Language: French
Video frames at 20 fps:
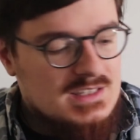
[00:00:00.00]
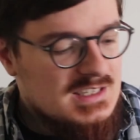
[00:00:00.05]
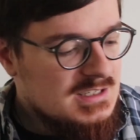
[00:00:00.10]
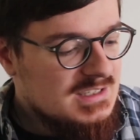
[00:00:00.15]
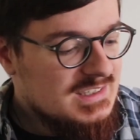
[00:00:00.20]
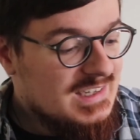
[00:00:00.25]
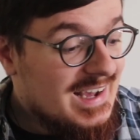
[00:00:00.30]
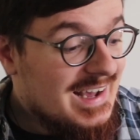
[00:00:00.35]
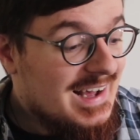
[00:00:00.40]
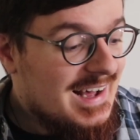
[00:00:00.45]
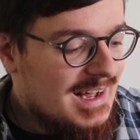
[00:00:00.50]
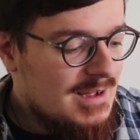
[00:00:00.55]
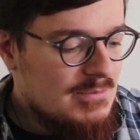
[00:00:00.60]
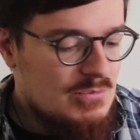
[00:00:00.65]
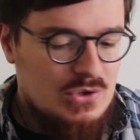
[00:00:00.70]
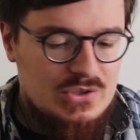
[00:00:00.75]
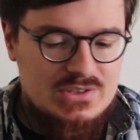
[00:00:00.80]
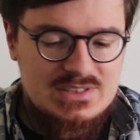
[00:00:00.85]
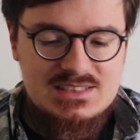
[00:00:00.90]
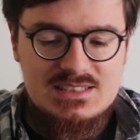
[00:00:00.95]
n'est
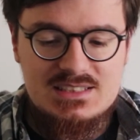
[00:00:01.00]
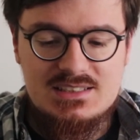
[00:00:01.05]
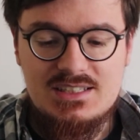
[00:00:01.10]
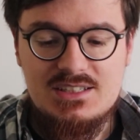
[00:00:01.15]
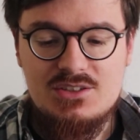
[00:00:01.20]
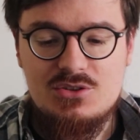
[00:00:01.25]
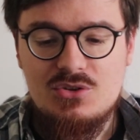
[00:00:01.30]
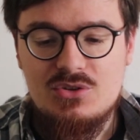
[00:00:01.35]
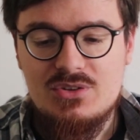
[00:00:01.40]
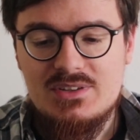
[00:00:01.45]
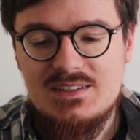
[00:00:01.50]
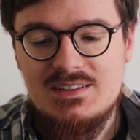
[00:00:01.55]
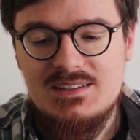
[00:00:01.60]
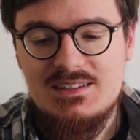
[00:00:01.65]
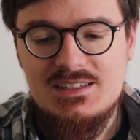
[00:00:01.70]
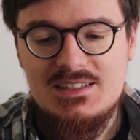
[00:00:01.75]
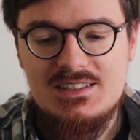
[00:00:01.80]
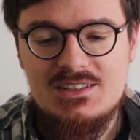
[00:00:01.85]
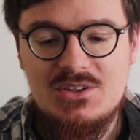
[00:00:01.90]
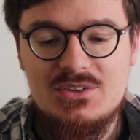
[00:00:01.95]
rarement cité dans
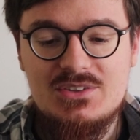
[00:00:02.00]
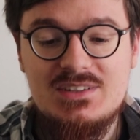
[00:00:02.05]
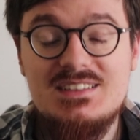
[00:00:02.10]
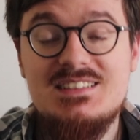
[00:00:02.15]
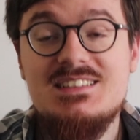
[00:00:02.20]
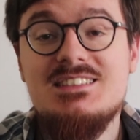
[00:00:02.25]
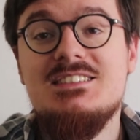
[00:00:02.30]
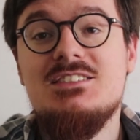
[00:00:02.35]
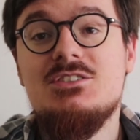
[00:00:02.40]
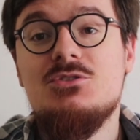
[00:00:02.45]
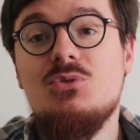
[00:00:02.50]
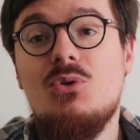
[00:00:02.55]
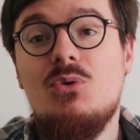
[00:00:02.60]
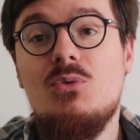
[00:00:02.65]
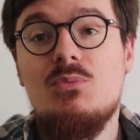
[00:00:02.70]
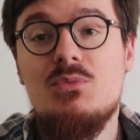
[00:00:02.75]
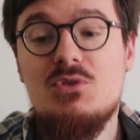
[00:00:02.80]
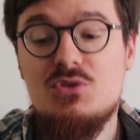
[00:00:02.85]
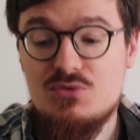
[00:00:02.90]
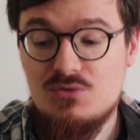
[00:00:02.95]
ces, dans ces
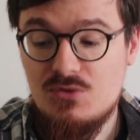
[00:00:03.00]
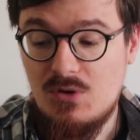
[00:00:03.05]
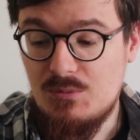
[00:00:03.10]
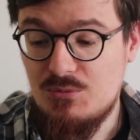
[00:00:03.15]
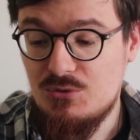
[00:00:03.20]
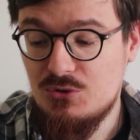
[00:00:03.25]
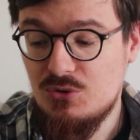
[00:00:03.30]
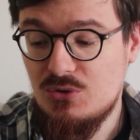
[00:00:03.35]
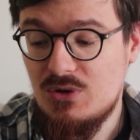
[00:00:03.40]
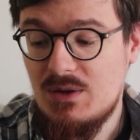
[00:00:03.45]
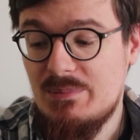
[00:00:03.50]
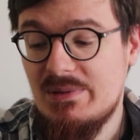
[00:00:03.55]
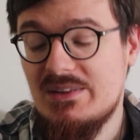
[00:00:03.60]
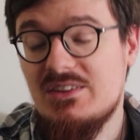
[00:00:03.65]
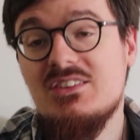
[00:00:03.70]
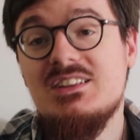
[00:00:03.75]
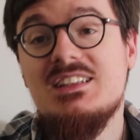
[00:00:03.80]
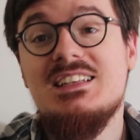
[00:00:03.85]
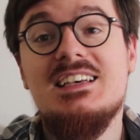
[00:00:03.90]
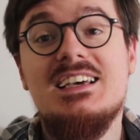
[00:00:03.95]
éditions. mais souvent plutôt la
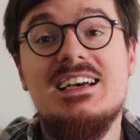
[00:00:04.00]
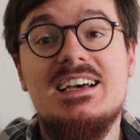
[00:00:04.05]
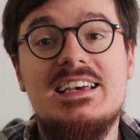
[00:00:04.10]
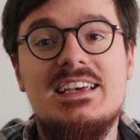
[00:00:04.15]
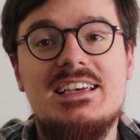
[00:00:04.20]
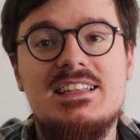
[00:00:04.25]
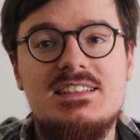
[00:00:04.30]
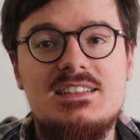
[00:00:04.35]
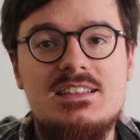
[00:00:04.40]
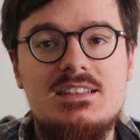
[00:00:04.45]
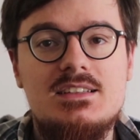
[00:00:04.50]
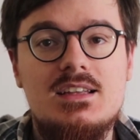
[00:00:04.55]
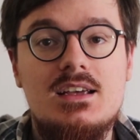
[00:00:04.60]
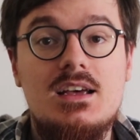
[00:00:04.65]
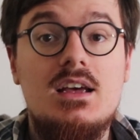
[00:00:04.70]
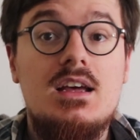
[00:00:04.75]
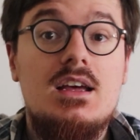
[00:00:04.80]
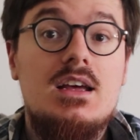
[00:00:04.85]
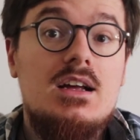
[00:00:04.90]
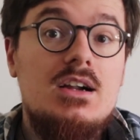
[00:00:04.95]
personne qui réédite
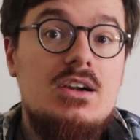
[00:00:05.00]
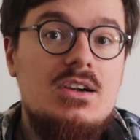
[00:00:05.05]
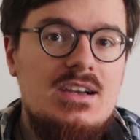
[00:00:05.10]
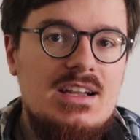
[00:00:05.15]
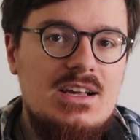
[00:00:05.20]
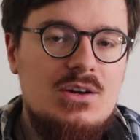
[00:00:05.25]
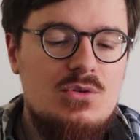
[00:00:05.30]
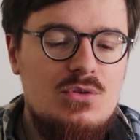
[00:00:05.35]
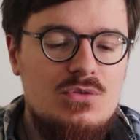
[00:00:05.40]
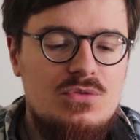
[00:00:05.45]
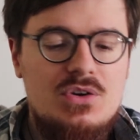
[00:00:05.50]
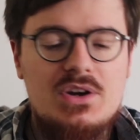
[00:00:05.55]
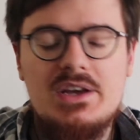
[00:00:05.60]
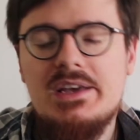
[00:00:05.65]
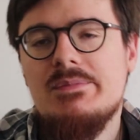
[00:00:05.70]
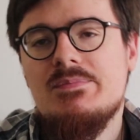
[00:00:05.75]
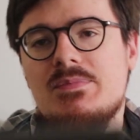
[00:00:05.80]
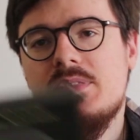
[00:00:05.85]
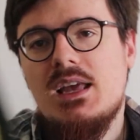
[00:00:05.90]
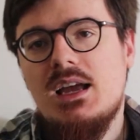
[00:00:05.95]
les
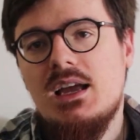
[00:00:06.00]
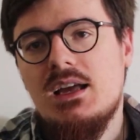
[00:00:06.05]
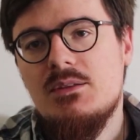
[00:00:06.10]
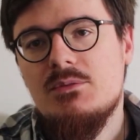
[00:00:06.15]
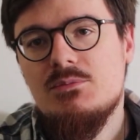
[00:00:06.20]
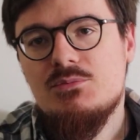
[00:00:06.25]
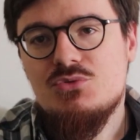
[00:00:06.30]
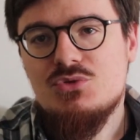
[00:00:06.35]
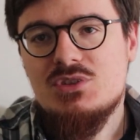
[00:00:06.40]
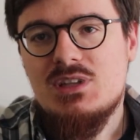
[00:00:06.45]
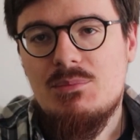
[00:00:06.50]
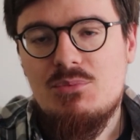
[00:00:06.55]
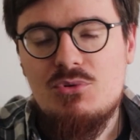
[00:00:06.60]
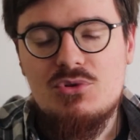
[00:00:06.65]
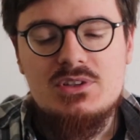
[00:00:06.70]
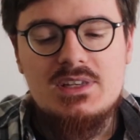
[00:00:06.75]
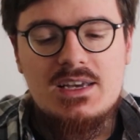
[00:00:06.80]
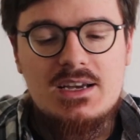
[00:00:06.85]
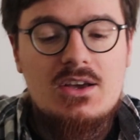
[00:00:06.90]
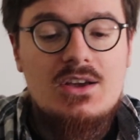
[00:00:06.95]
coffrets. Tout ça
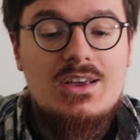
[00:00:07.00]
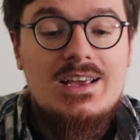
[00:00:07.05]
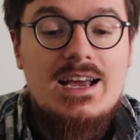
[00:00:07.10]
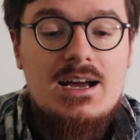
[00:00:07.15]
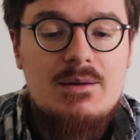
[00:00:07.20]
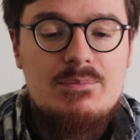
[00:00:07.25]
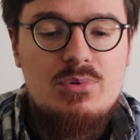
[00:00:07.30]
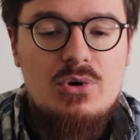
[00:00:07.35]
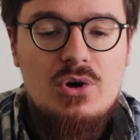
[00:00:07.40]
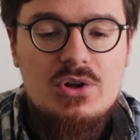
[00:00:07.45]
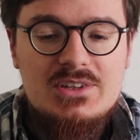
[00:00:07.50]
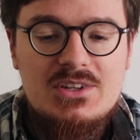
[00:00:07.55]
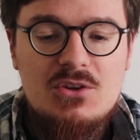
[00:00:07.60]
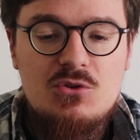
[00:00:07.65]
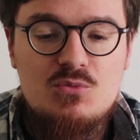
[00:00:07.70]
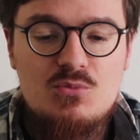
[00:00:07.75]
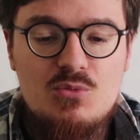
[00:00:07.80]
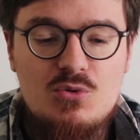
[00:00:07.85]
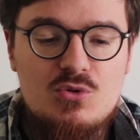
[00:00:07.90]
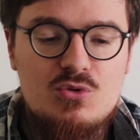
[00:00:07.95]
pour dire qu'importe,
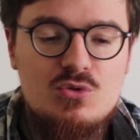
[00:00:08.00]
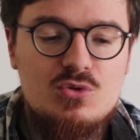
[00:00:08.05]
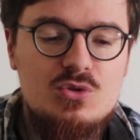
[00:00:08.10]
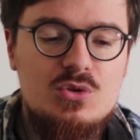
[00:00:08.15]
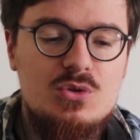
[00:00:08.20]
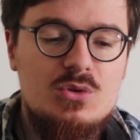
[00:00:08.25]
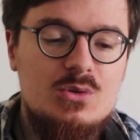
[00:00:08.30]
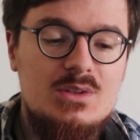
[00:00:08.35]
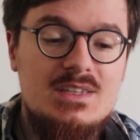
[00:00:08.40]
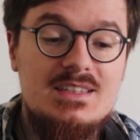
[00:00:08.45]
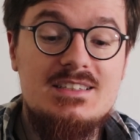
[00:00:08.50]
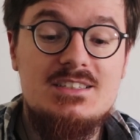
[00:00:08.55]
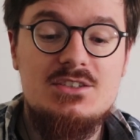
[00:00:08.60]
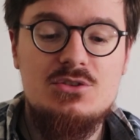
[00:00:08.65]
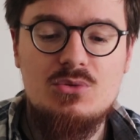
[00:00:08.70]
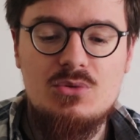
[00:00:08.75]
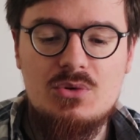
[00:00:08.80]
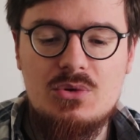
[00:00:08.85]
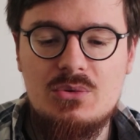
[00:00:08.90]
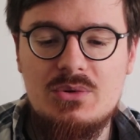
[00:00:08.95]
il y a eu beaucoup
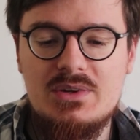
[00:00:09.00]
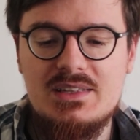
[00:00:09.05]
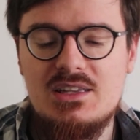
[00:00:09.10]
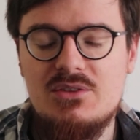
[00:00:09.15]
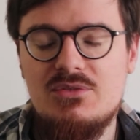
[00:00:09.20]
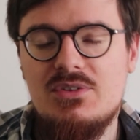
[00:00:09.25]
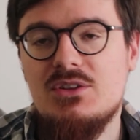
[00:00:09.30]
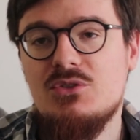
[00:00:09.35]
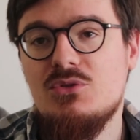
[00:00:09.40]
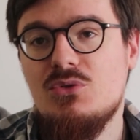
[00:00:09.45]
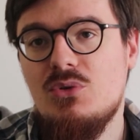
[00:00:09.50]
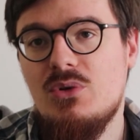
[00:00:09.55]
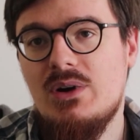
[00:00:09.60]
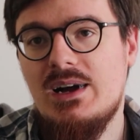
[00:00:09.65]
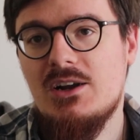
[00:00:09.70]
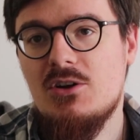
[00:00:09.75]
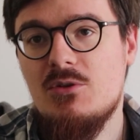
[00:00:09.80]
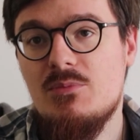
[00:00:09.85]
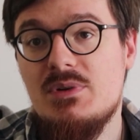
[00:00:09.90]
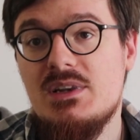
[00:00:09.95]
d'éditions qui ont été faites de
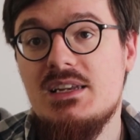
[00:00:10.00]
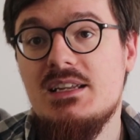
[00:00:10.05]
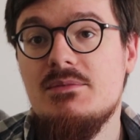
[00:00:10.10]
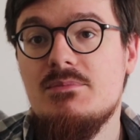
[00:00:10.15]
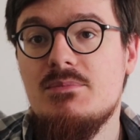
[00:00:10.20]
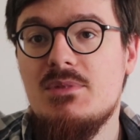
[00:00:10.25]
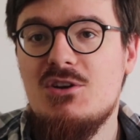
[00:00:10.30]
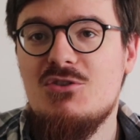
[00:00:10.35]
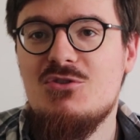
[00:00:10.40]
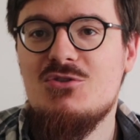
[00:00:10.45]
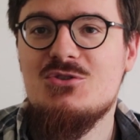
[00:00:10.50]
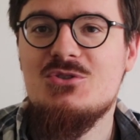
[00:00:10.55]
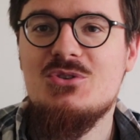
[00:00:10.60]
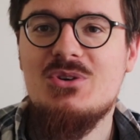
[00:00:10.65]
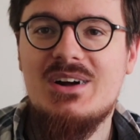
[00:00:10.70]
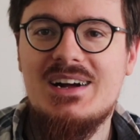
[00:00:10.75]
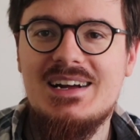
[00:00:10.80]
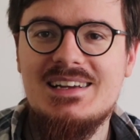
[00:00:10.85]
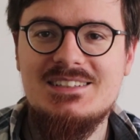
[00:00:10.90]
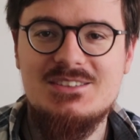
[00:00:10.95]
l'Oracle Béline, mais le
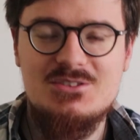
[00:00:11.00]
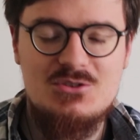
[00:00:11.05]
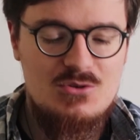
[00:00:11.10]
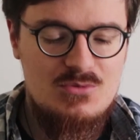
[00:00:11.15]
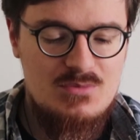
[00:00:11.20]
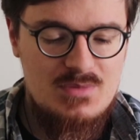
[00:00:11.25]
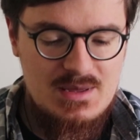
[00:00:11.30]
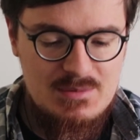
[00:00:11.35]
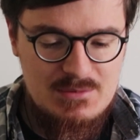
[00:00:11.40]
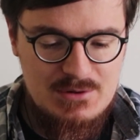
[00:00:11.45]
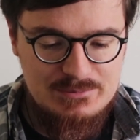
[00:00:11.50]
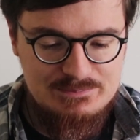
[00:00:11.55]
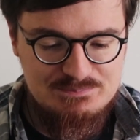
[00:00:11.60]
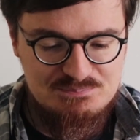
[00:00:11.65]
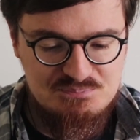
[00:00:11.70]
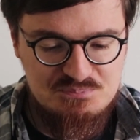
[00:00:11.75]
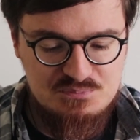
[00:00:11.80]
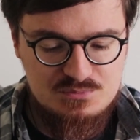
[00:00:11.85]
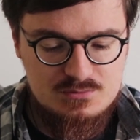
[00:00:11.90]
jeu reste le même.